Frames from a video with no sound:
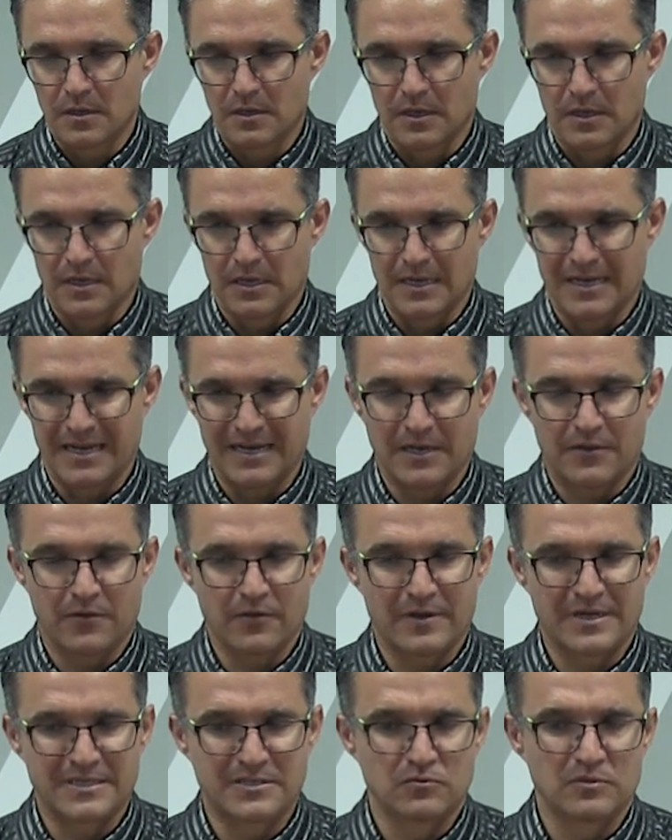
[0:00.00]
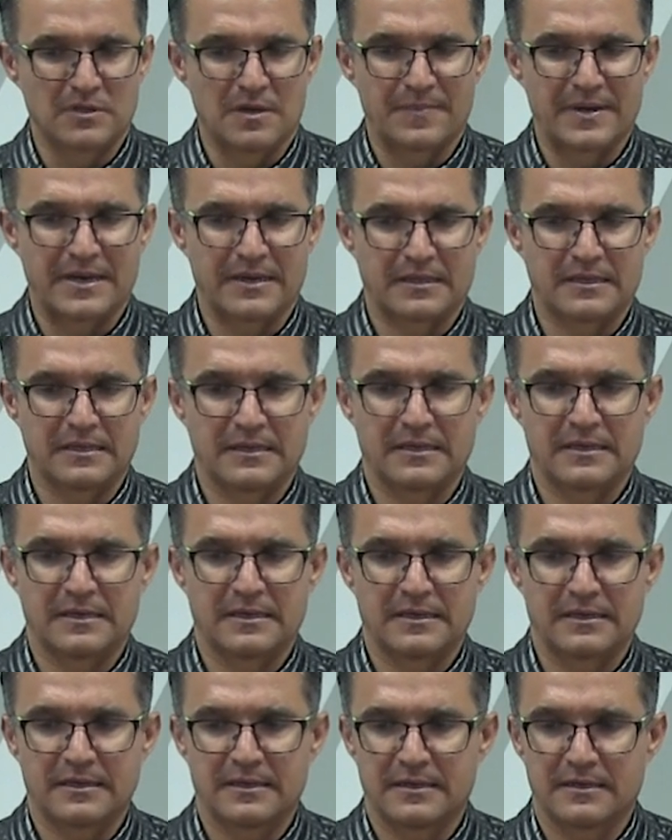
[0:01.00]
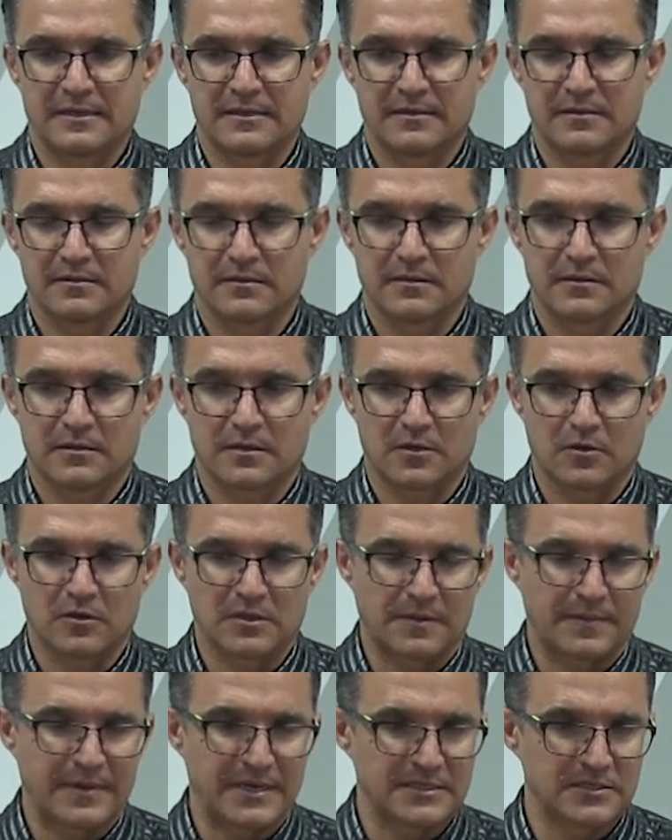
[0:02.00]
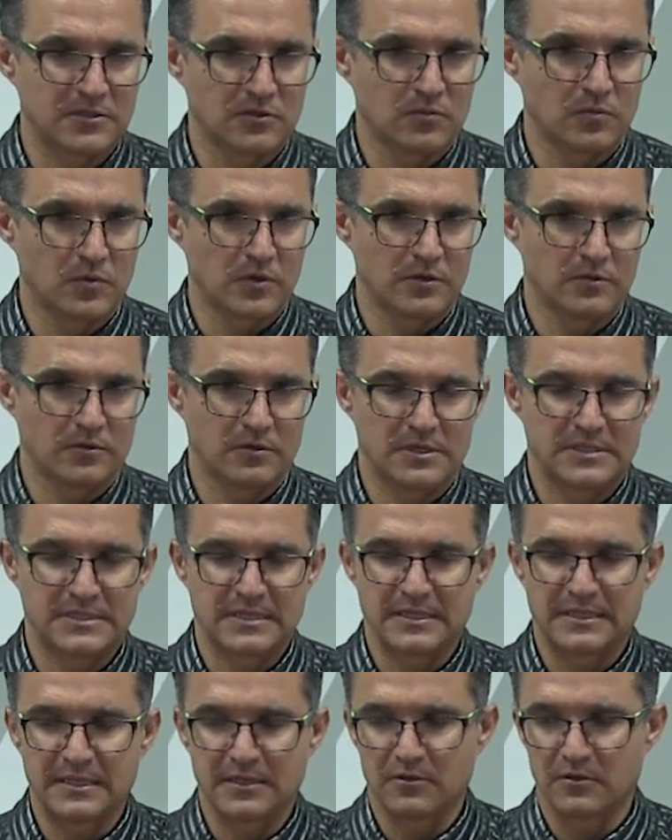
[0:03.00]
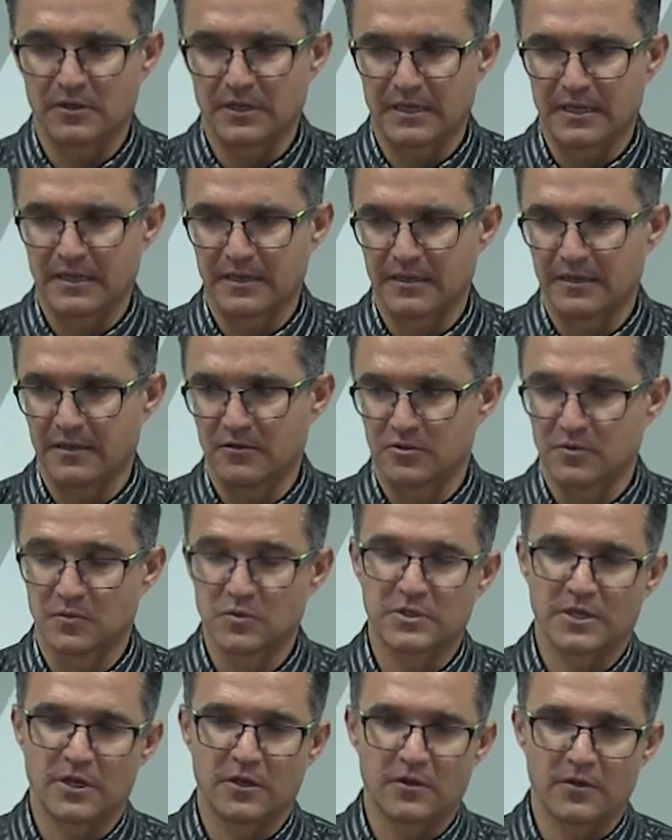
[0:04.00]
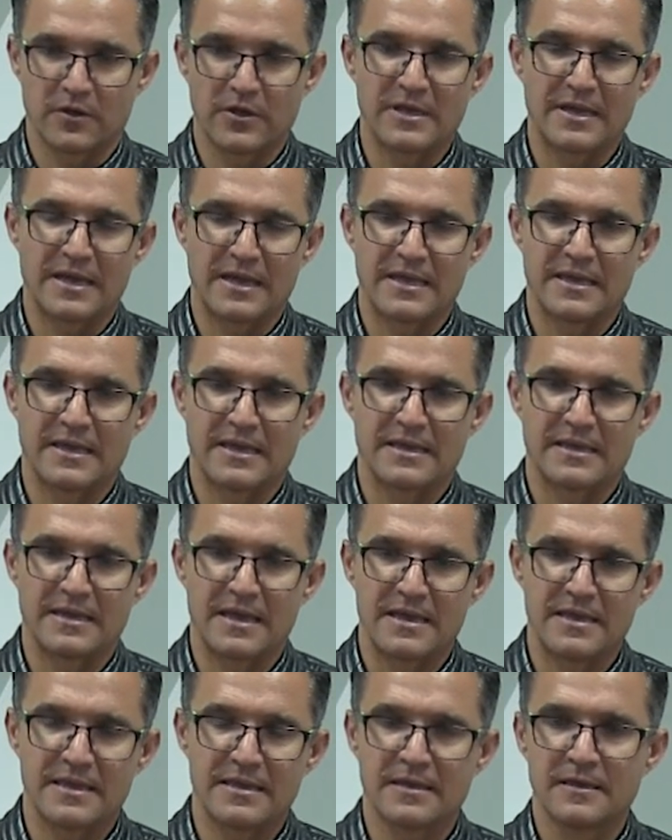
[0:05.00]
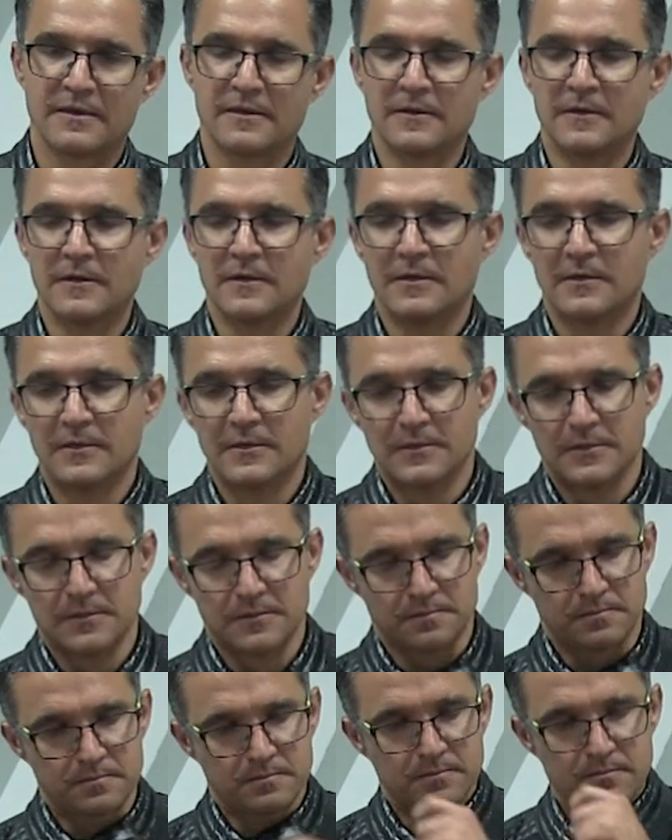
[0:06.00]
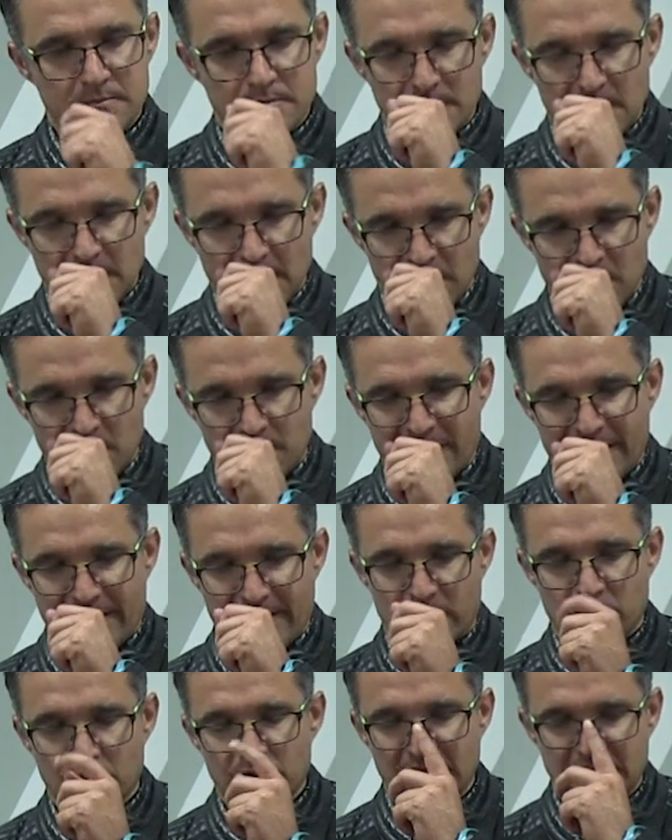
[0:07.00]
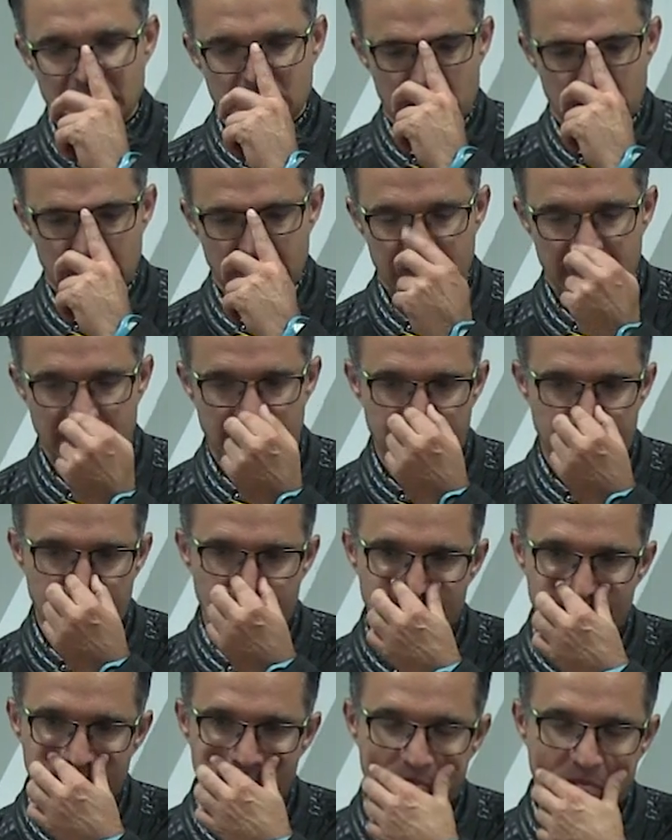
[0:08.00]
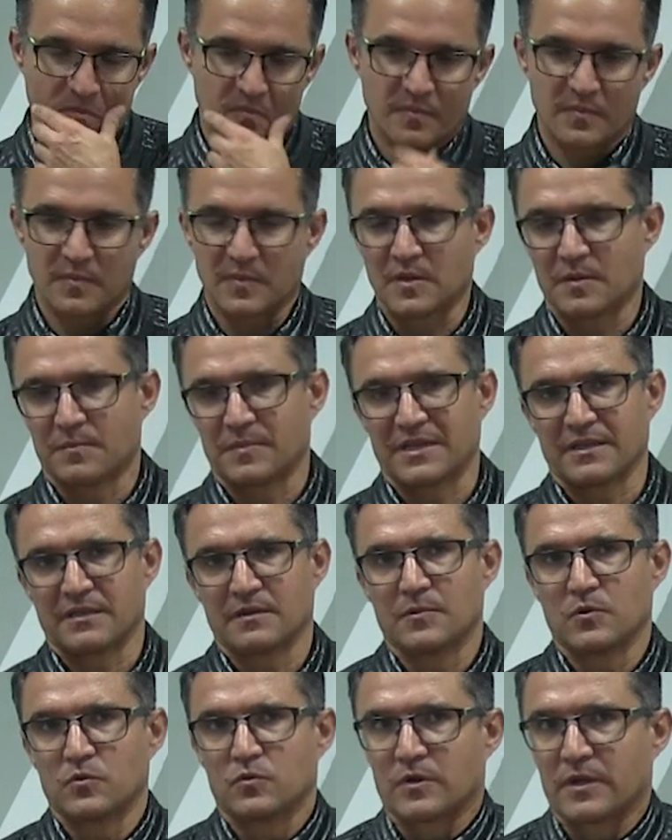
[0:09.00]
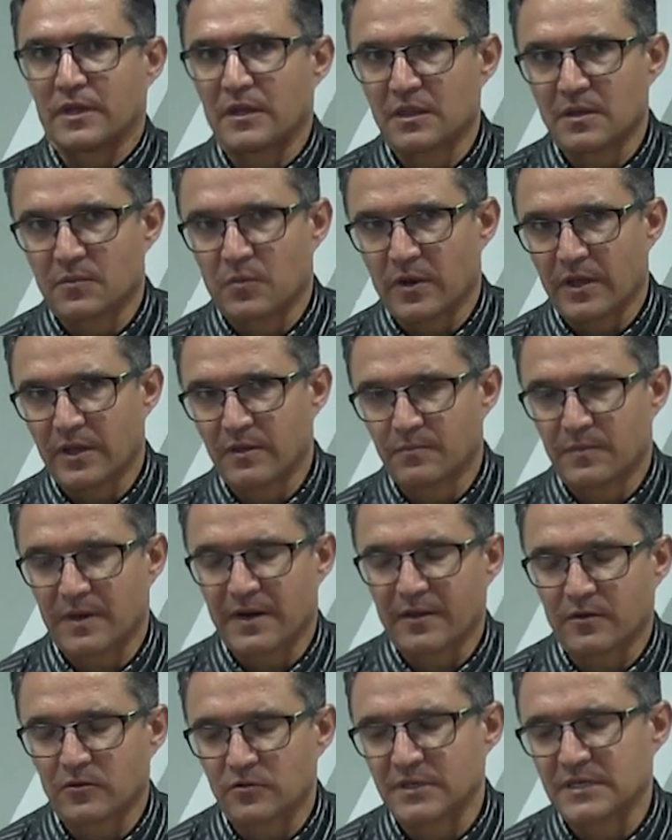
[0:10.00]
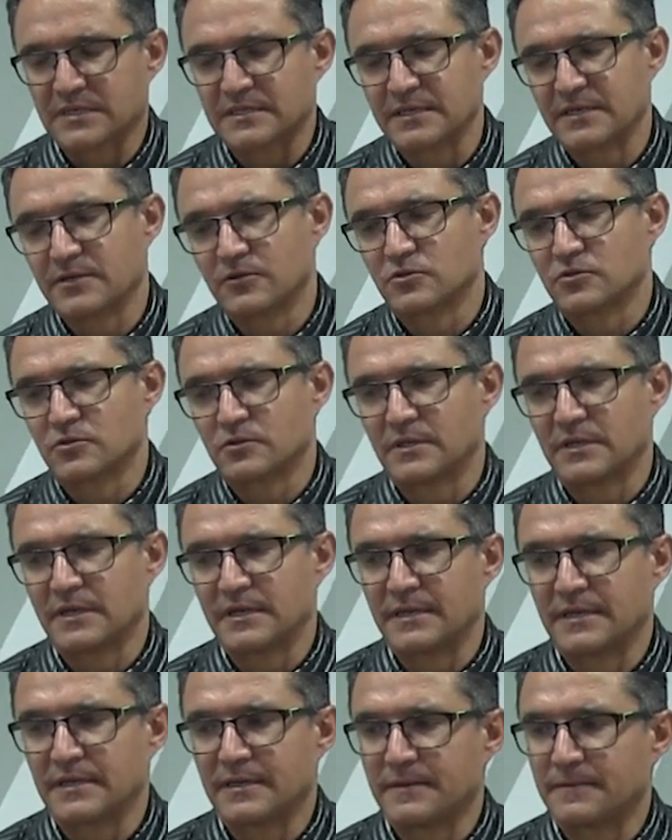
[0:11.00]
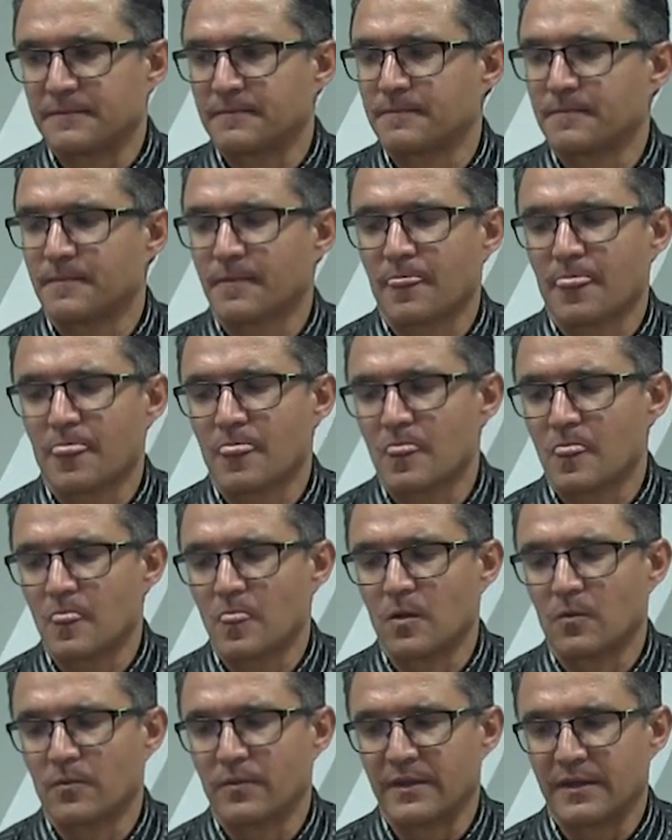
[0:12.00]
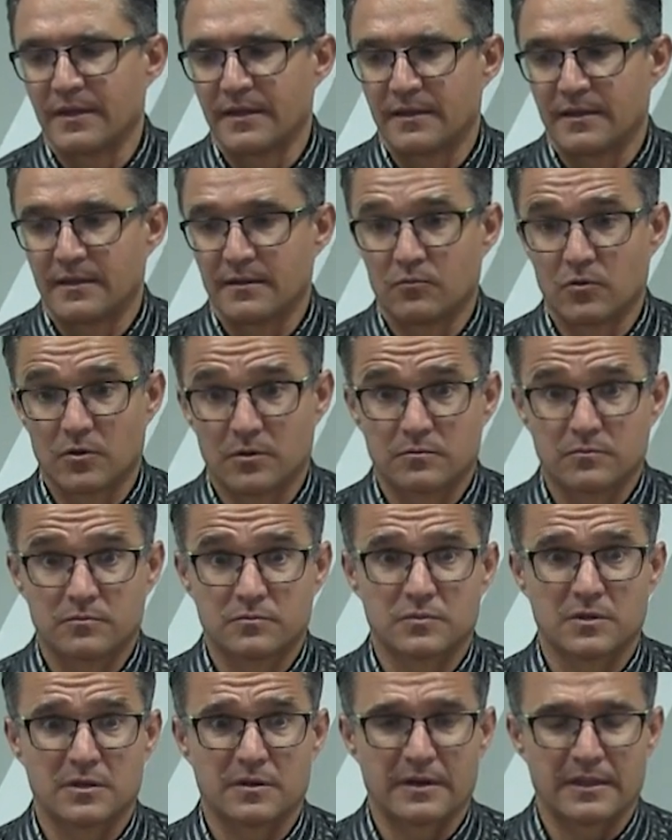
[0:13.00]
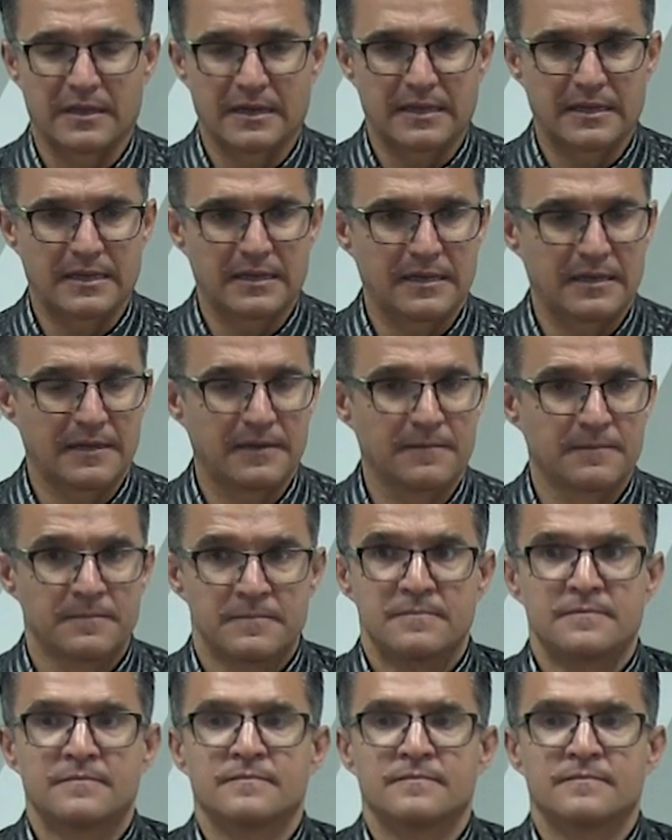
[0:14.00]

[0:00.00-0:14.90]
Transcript: El inicio de la segunda parte creo que también ha sido bueno en el sentido de que los hemos tenido ahí, ahí, ahí, ahí. Hay un par de contras donde a perdido en minuto 15 por ahí un par de contras de ellos donde, donde bueno, pues la verdad que